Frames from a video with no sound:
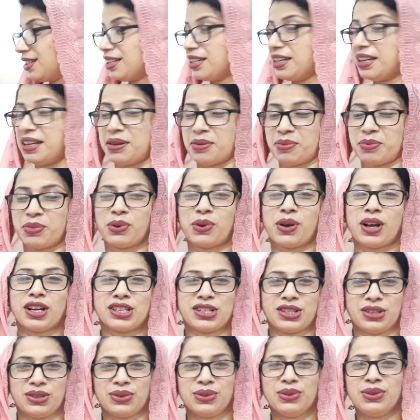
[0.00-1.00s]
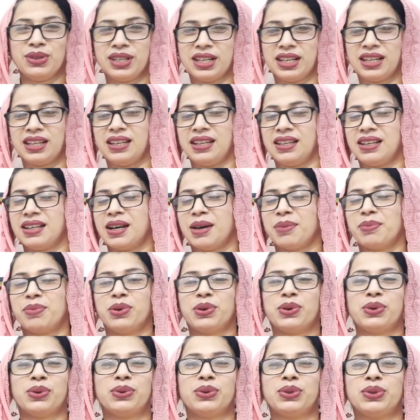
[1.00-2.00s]
দিকে প্রকাশিত এই
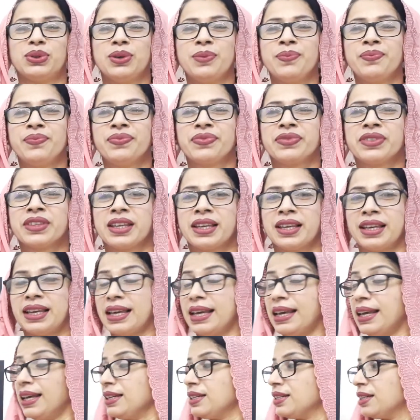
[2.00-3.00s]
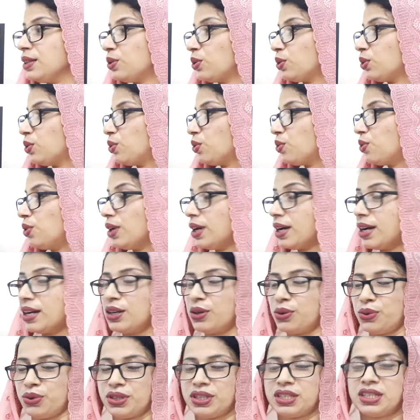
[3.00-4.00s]
কাব্যগ্রন্থ এই যে তথ্যগুলো এখানে
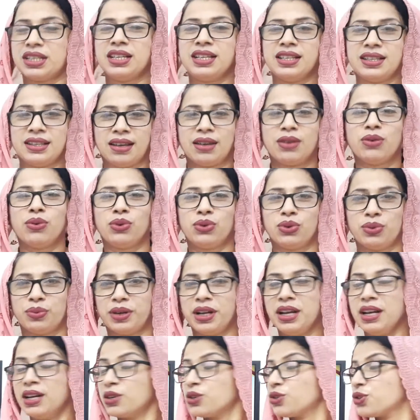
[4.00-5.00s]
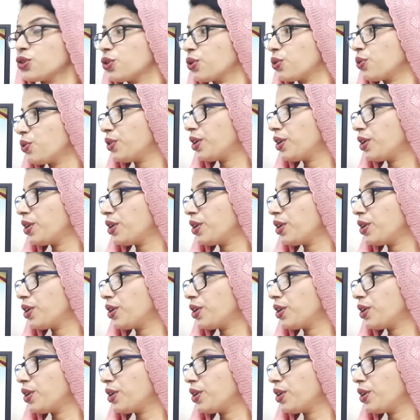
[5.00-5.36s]
রয়েছে এগুলো তোমরা স্মরণ